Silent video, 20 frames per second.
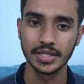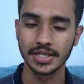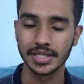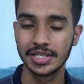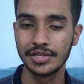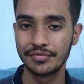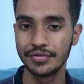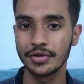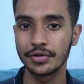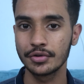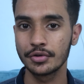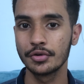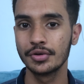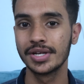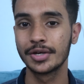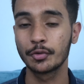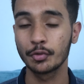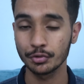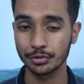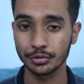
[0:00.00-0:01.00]
qui fait que
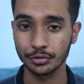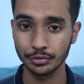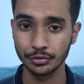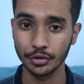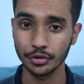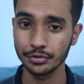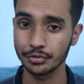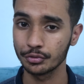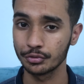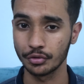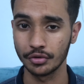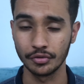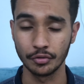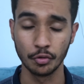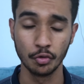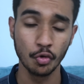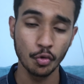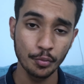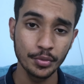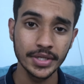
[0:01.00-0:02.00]
les constructeurs sont dans
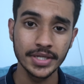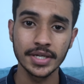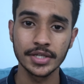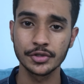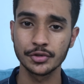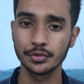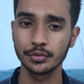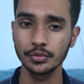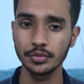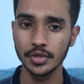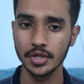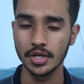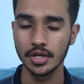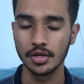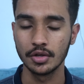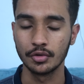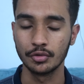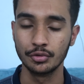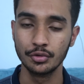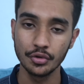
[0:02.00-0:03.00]
l'obligation
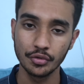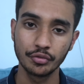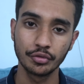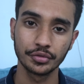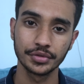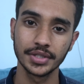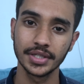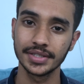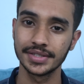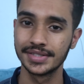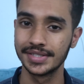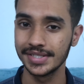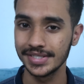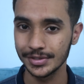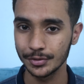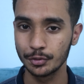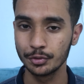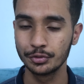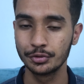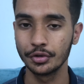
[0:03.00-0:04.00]
de fournir des
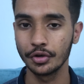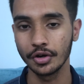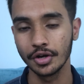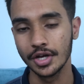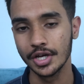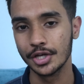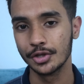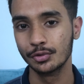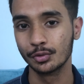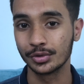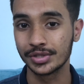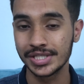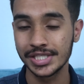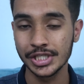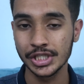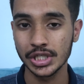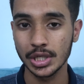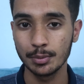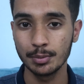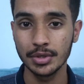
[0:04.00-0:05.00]
écouteurs. Donc
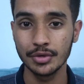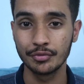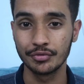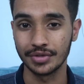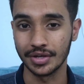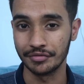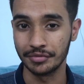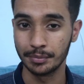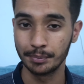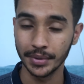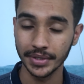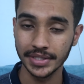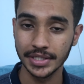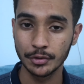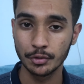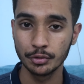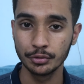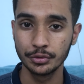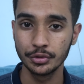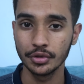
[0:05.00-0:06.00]
si jamais vous n'avez pas
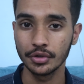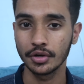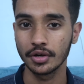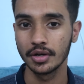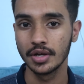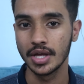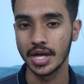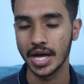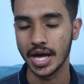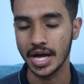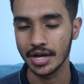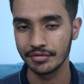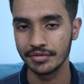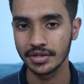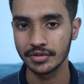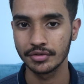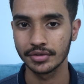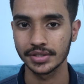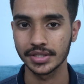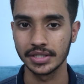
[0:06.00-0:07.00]
d'écouteurs
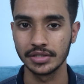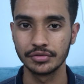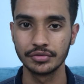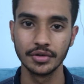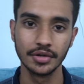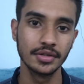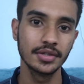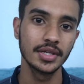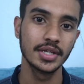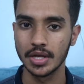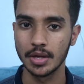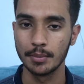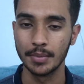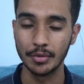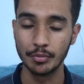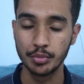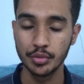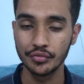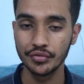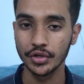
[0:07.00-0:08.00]
avec votre iPhone, bah,
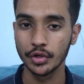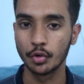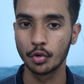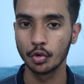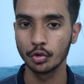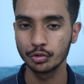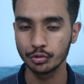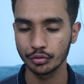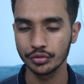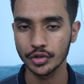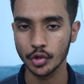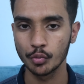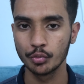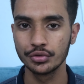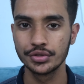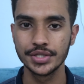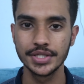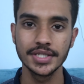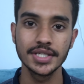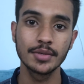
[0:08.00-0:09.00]
vous pouvez retourner en
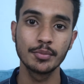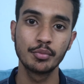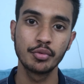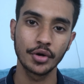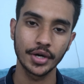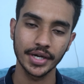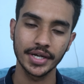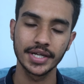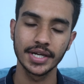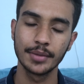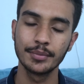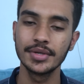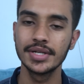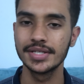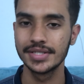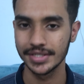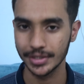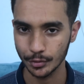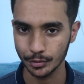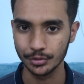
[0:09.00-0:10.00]
boutique pour réclamer
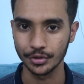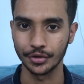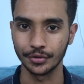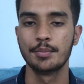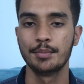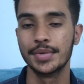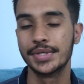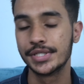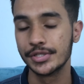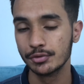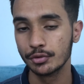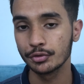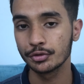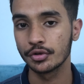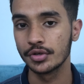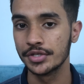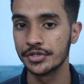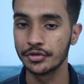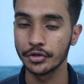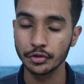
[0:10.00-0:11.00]
les écouteurs. Mais sinon, dans
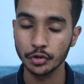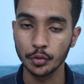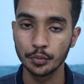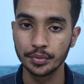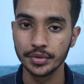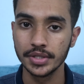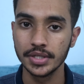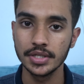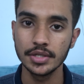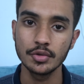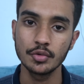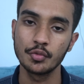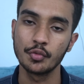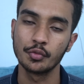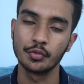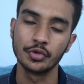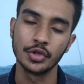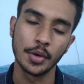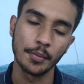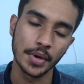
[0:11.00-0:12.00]
les autres pays,
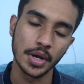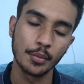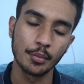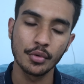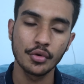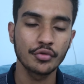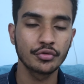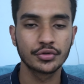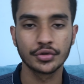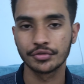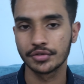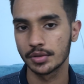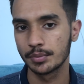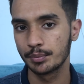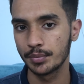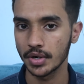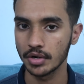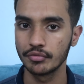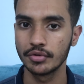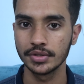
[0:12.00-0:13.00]
normalement, vous ne devrez
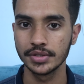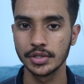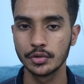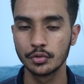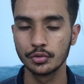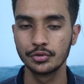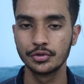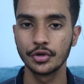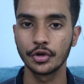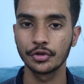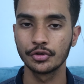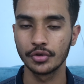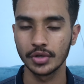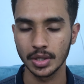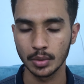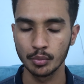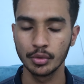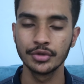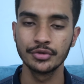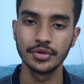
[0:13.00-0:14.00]
pas avoir d'écouteurs dans
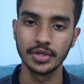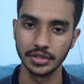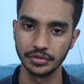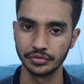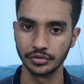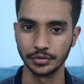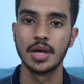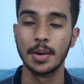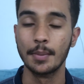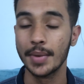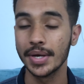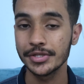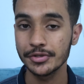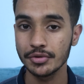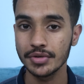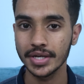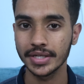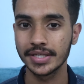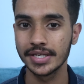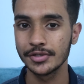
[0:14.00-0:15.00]
la boîte de l'iPhone.
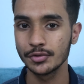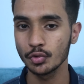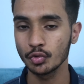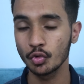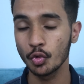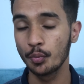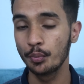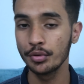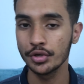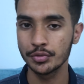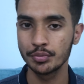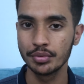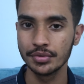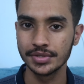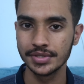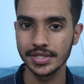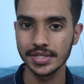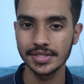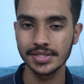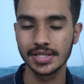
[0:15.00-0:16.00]
Maintenant, la question qu'on peut se
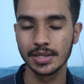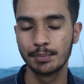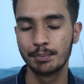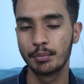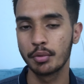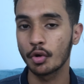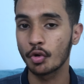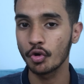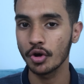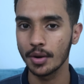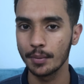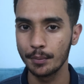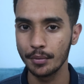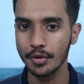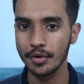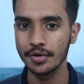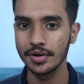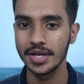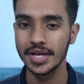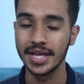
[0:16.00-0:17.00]
poser, c'est pourquoi
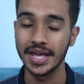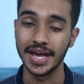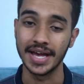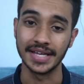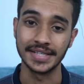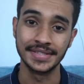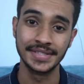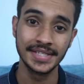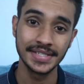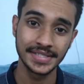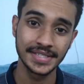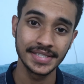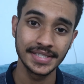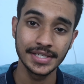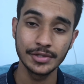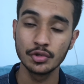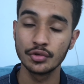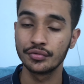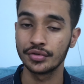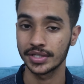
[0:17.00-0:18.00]
Apple a
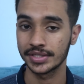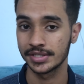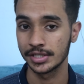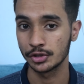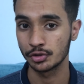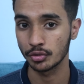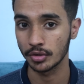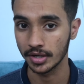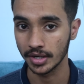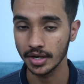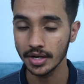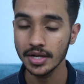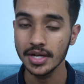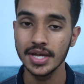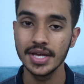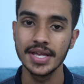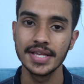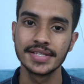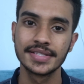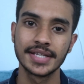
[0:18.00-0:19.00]
décidé de faire ces choix-là,
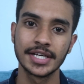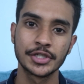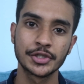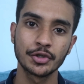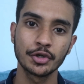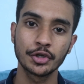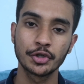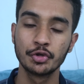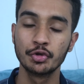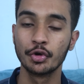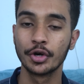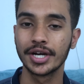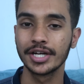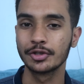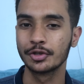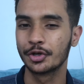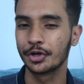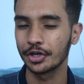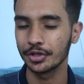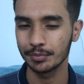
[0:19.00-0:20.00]
sachant qu'il y aurait
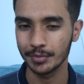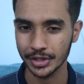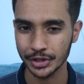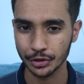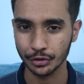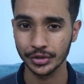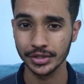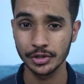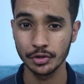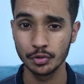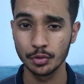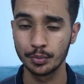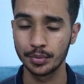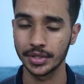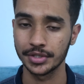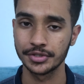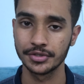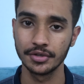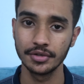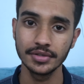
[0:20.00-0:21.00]
une grande majorité de
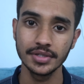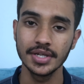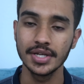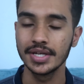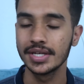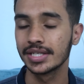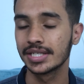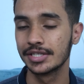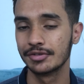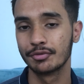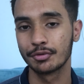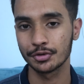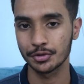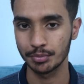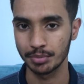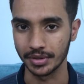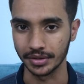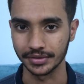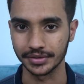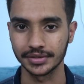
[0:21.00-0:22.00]
personnes qui vont se
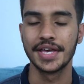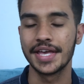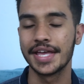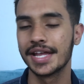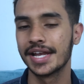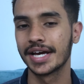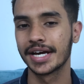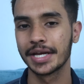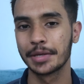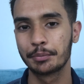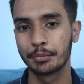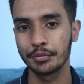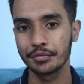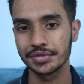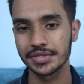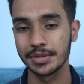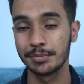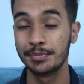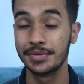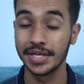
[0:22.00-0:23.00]
plaindre. Et la
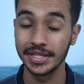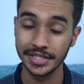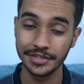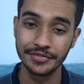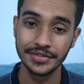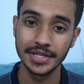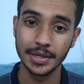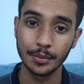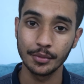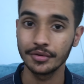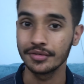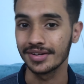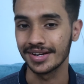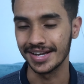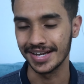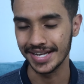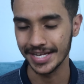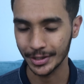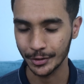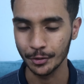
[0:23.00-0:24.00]
réponse est bien évidemment
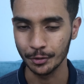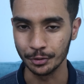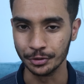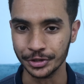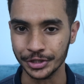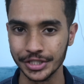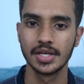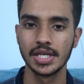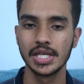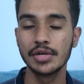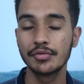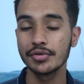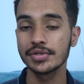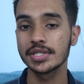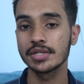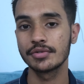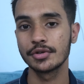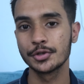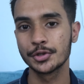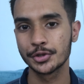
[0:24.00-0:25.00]
l'écologie. Il faut
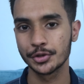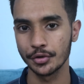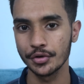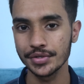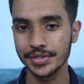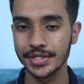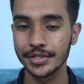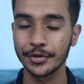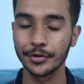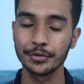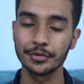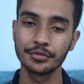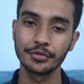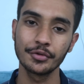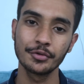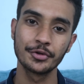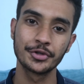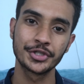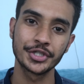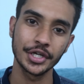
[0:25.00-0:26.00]
savoir une chose, c'est qu'en enlevant
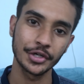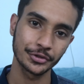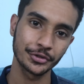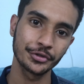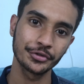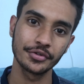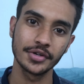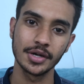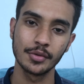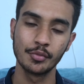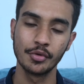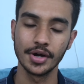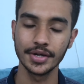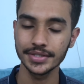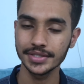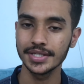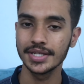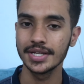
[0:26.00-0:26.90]
le chargeur dans la boîte,